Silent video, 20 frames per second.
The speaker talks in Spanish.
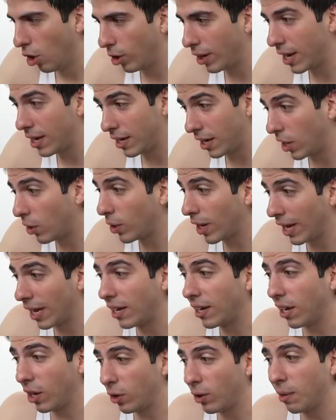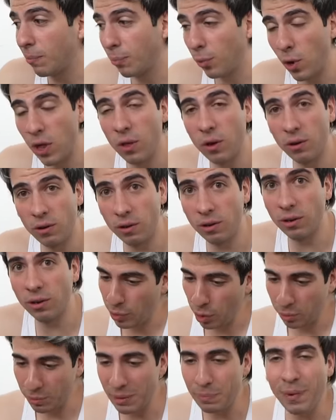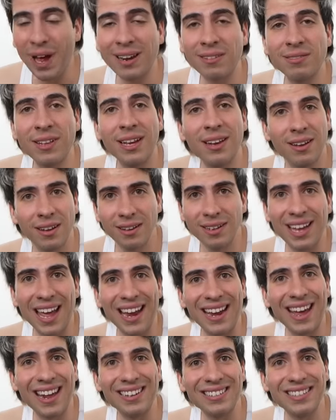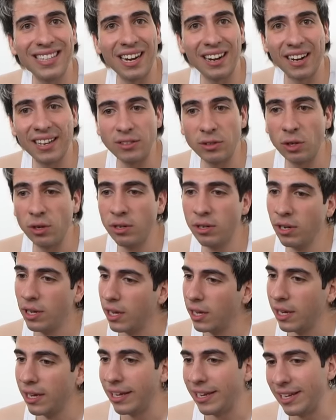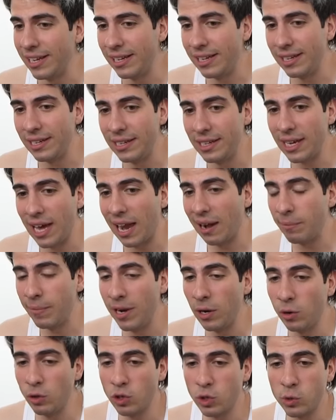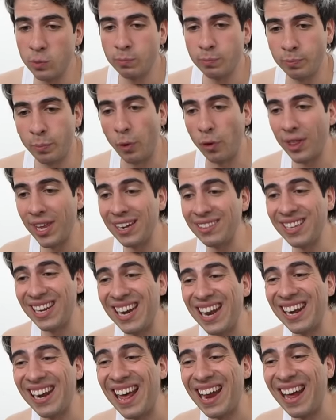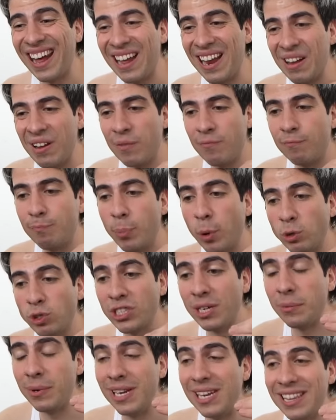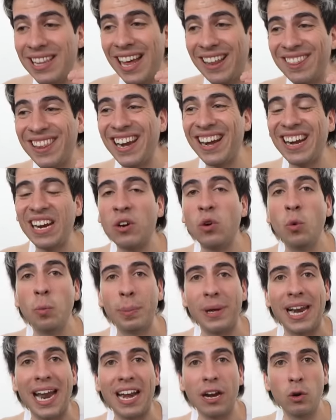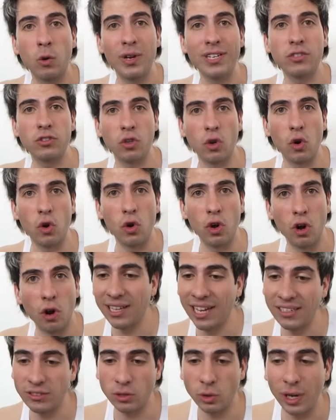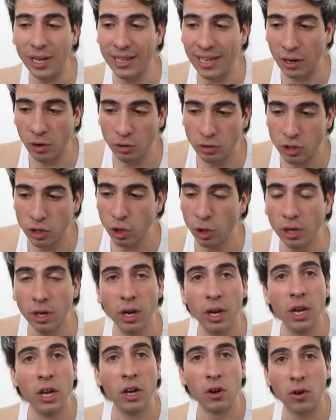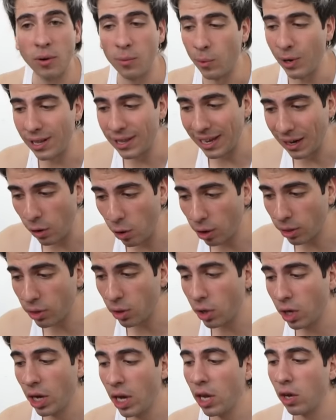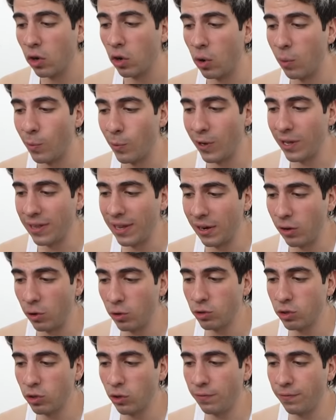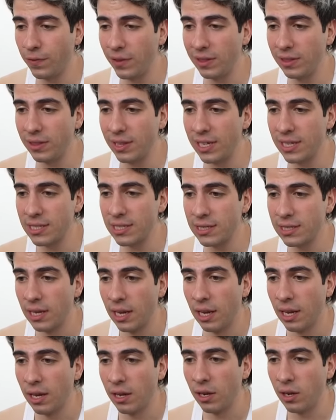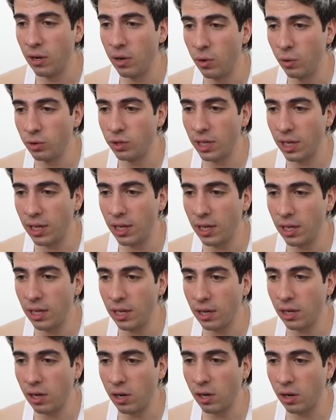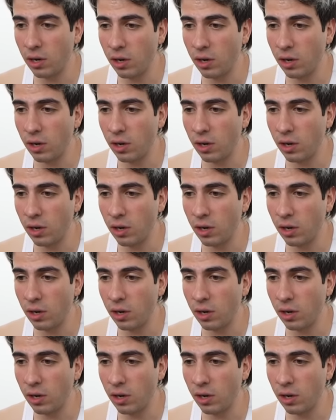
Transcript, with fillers: Ok, creo que, creo que puedo, por mi parte, ganar este reto y al menos poder tener la posibilidad de recuperar nuestro honor. Tanto el de Gonzok, como el de Gordok, como el de Gonzo Fitness Nutri